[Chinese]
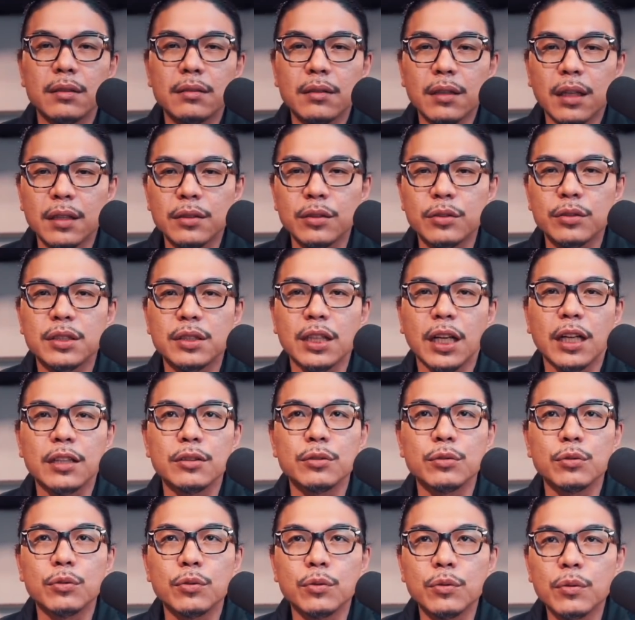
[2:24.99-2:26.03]
他就加
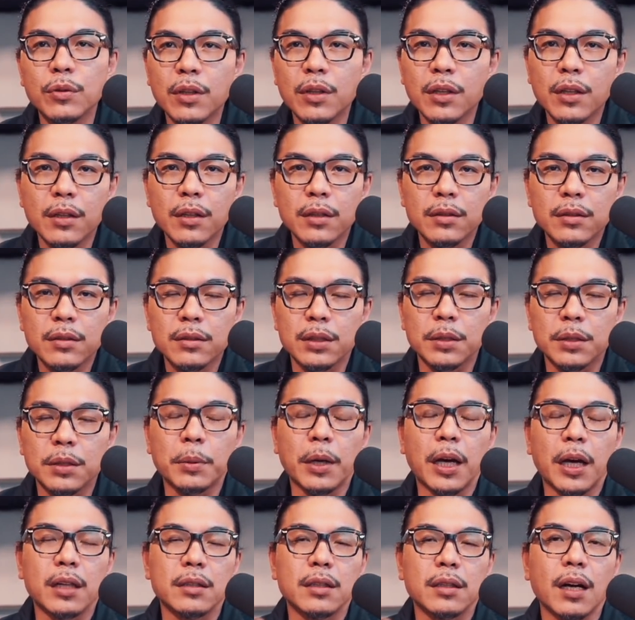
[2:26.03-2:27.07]
入西班
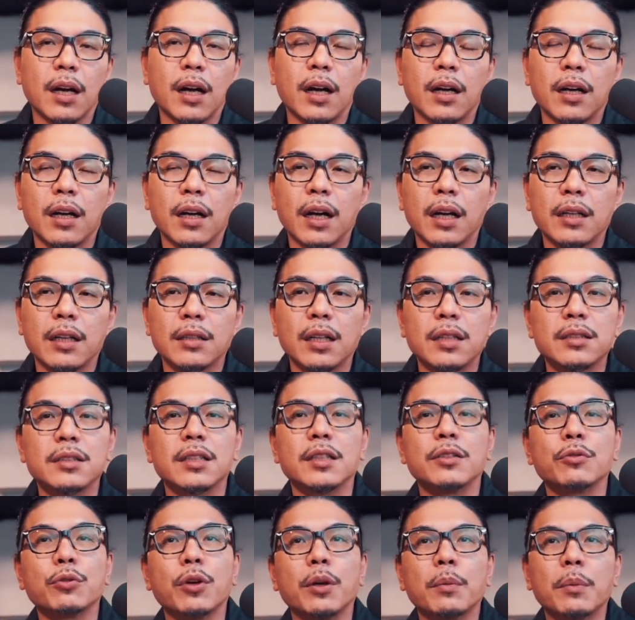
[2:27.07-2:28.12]
牙的航海探险
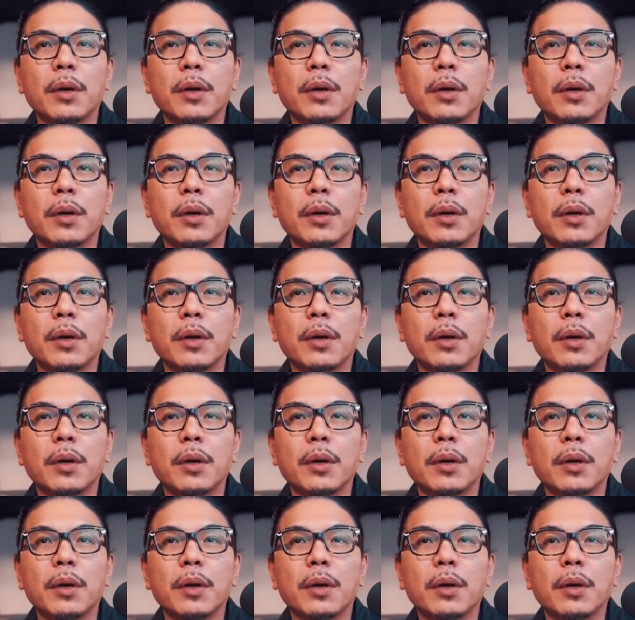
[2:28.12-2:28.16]
队嘛，